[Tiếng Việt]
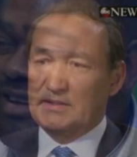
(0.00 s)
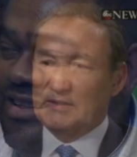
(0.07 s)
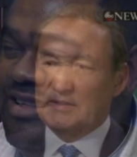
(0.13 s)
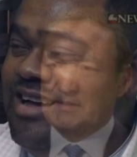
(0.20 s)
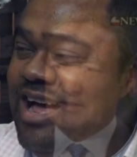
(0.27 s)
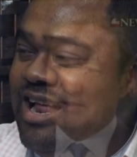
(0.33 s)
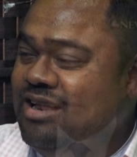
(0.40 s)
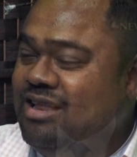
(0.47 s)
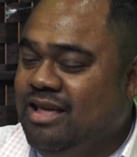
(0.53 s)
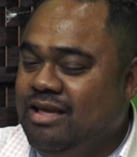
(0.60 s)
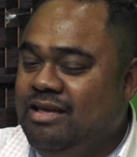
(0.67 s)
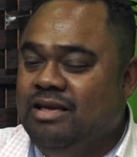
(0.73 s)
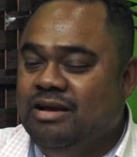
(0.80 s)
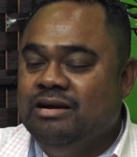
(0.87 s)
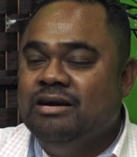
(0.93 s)
thưa anh
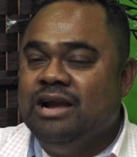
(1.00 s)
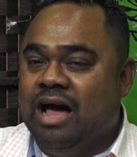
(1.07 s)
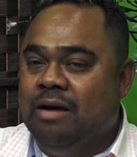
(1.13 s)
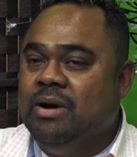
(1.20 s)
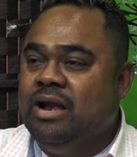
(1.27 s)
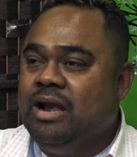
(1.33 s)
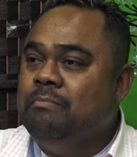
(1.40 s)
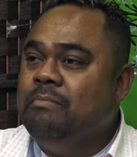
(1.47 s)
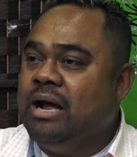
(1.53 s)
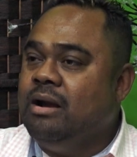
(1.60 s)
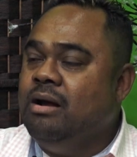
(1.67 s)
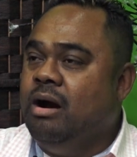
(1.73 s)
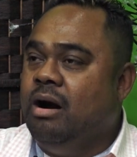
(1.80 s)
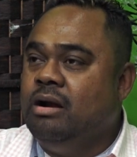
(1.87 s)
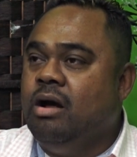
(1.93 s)
thì những người nào mà nắm bắt
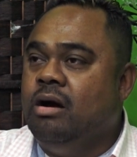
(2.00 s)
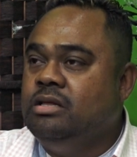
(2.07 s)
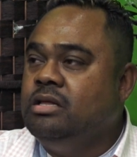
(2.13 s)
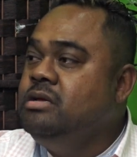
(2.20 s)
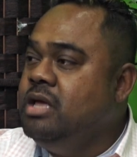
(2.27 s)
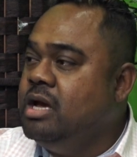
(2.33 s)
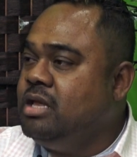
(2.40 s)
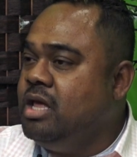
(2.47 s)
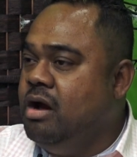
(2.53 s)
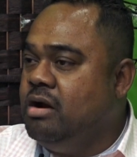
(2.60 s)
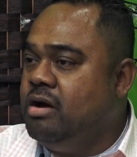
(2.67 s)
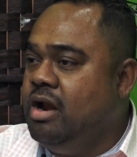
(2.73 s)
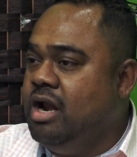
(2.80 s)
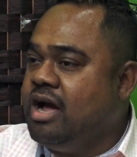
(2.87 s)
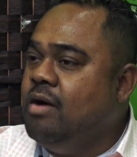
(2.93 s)
đó họ nói thứ nhất thì họ
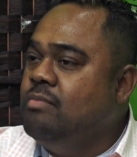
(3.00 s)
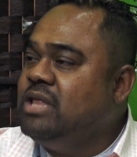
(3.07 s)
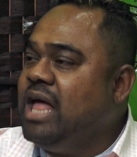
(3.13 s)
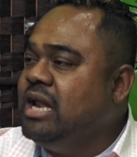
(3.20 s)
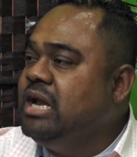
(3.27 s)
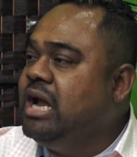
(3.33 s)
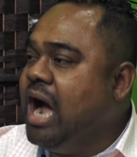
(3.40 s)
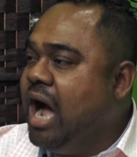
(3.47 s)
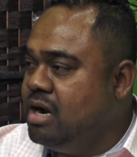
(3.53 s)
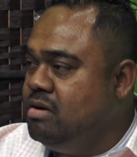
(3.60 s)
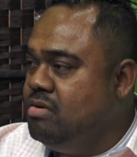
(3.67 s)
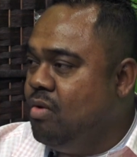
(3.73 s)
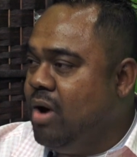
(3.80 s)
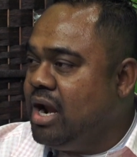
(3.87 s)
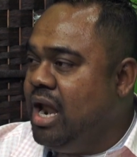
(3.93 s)
nói là không thành
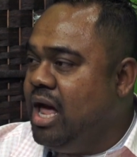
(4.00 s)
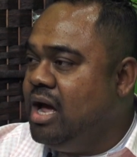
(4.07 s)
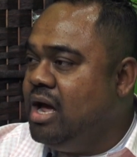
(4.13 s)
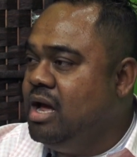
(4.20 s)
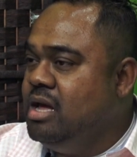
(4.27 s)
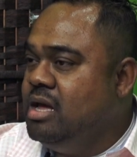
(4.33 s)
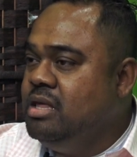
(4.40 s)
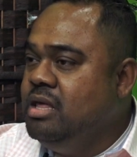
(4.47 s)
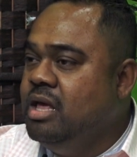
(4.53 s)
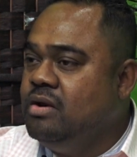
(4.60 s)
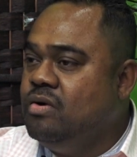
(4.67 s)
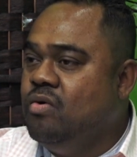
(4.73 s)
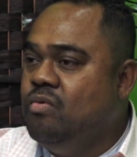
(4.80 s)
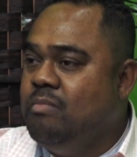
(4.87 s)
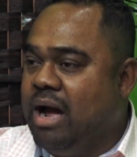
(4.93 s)
khẩn hoặc là
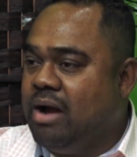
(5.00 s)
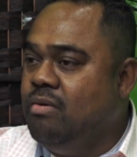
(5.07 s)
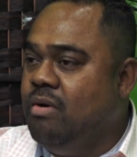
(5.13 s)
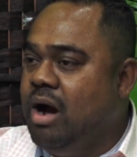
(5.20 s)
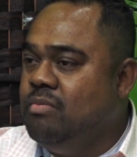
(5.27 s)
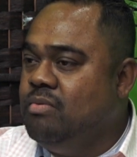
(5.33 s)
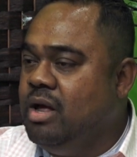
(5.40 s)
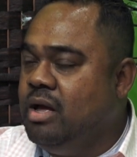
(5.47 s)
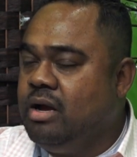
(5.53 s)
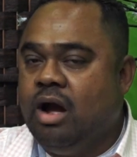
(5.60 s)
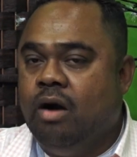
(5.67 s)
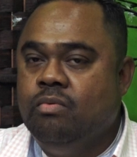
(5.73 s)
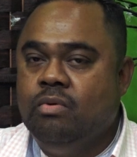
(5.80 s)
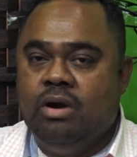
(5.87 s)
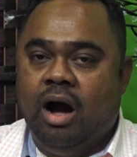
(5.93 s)
nhìn khuôn mặt của ông á
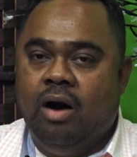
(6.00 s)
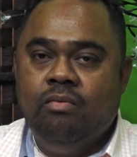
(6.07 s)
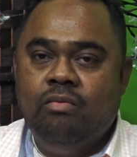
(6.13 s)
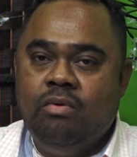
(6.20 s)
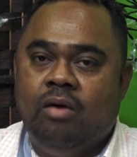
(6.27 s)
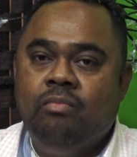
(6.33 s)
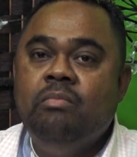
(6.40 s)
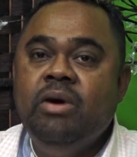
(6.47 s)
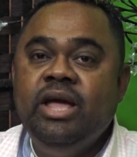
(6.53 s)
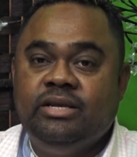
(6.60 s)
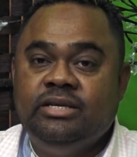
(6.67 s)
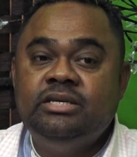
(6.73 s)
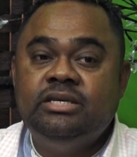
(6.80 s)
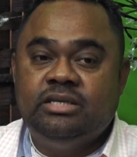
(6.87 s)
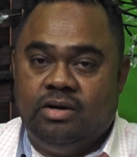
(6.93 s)
không ông ông
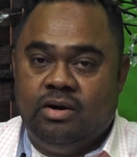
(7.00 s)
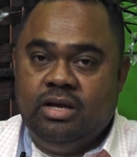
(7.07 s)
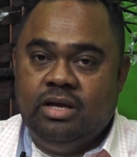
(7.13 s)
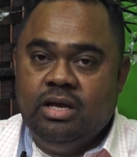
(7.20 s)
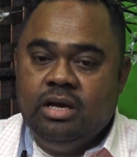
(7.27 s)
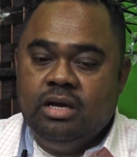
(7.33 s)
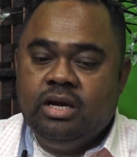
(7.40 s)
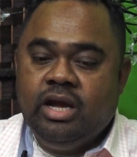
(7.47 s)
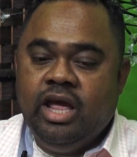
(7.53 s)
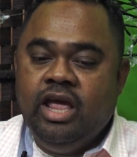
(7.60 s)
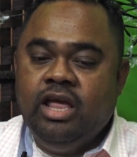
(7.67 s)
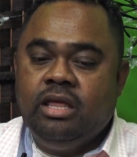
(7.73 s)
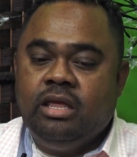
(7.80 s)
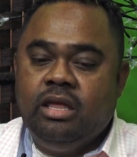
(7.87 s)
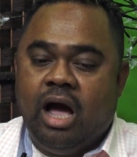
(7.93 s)
biết trước rồi
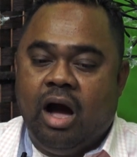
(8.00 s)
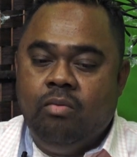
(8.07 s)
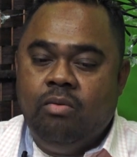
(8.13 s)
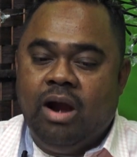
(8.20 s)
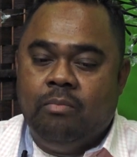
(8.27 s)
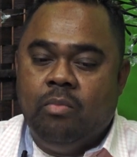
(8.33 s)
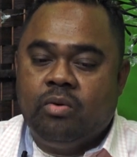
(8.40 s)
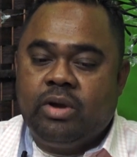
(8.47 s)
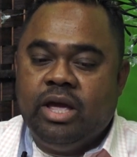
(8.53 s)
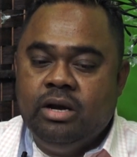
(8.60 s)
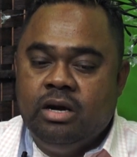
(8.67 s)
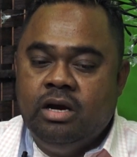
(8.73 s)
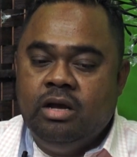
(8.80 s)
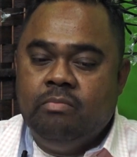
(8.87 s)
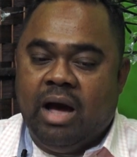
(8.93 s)
khi ông là một cái
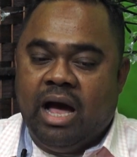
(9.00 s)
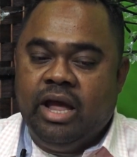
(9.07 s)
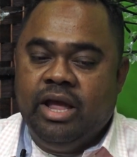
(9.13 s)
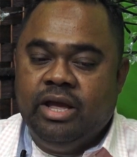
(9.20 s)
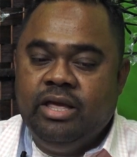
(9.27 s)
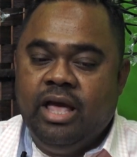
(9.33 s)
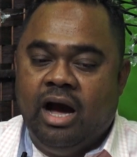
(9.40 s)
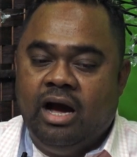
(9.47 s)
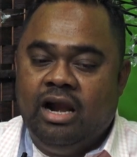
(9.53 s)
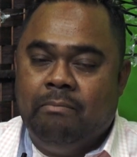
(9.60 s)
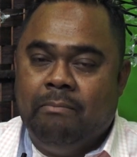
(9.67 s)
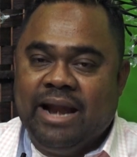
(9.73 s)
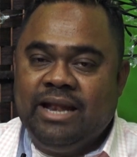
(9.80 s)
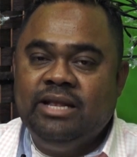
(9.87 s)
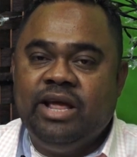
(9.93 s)
người mà hiện giờ là
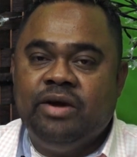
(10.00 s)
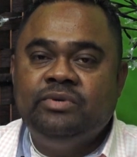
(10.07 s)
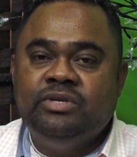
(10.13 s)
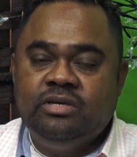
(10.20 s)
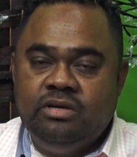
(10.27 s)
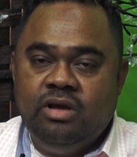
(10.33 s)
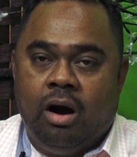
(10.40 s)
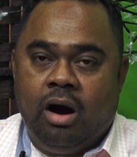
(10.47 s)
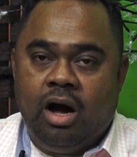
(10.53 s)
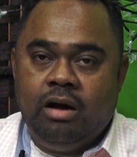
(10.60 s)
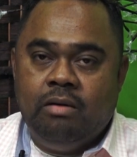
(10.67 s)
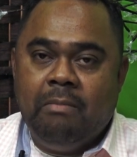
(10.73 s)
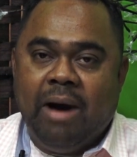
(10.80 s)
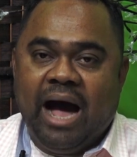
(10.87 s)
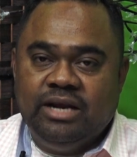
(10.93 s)
mành treo trước gió
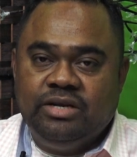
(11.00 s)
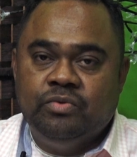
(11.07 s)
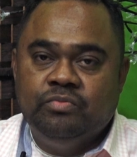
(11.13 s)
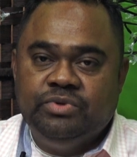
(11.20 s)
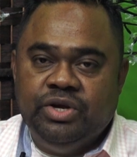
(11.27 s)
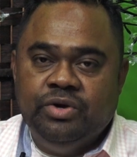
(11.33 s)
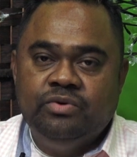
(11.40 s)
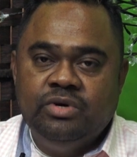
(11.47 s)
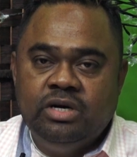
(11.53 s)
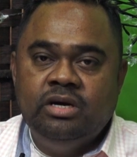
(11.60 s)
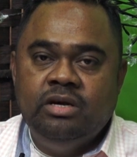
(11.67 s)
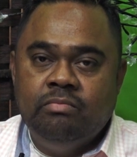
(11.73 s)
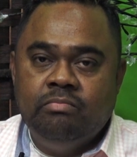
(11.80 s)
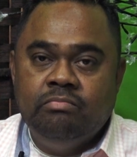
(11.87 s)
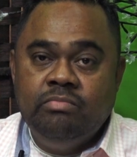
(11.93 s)
ba chục triệu
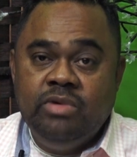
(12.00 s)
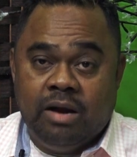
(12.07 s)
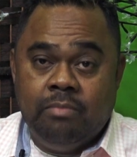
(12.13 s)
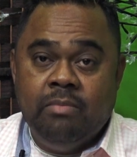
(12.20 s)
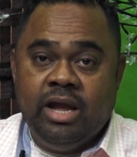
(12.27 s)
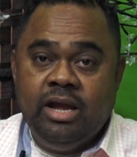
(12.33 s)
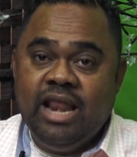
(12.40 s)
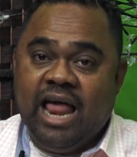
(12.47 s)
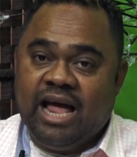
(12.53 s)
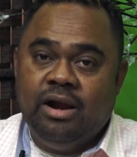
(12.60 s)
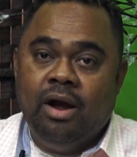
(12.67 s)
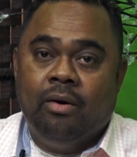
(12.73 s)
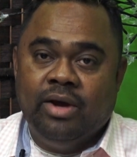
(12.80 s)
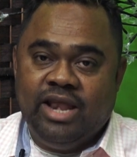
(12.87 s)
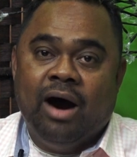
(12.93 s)
người dân Mỹ đang
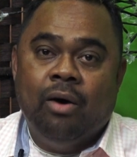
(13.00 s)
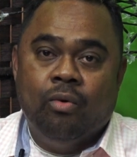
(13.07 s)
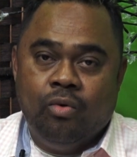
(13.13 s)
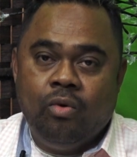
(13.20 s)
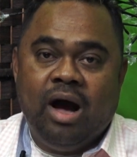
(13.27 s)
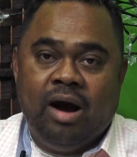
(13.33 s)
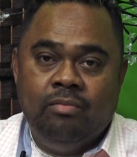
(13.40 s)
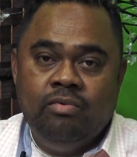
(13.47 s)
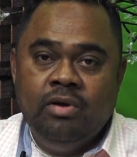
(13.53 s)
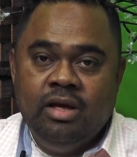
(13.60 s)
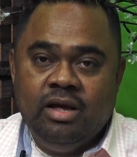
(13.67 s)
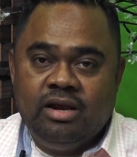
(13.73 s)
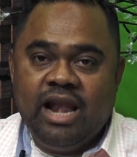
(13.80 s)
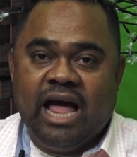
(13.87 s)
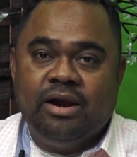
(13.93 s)
đòi đầu của ông
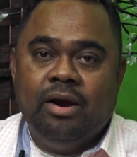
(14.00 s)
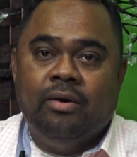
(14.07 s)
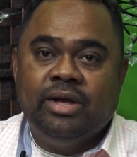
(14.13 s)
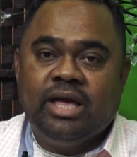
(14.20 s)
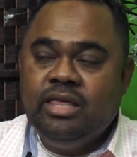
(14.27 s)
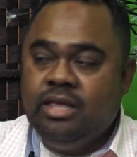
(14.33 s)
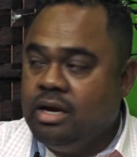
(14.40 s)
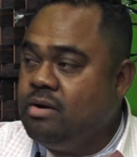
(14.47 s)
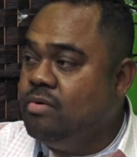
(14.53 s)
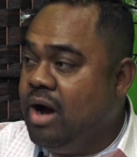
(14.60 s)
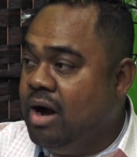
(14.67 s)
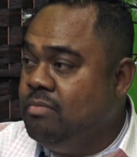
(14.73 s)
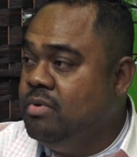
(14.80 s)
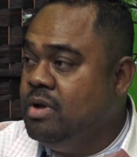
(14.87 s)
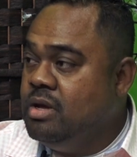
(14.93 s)
đang đòi cái chức của
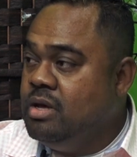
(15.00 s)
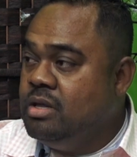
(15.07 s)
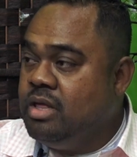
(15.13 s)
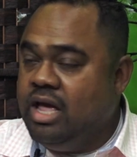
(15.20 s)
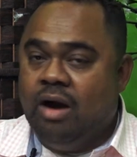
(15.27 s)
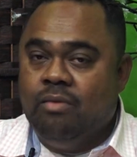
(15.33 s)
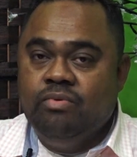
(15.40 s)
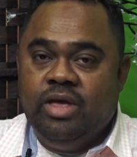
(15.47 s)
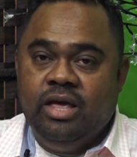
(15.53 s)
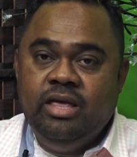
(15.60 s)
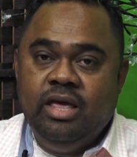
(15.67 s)
ông thì ông dĩ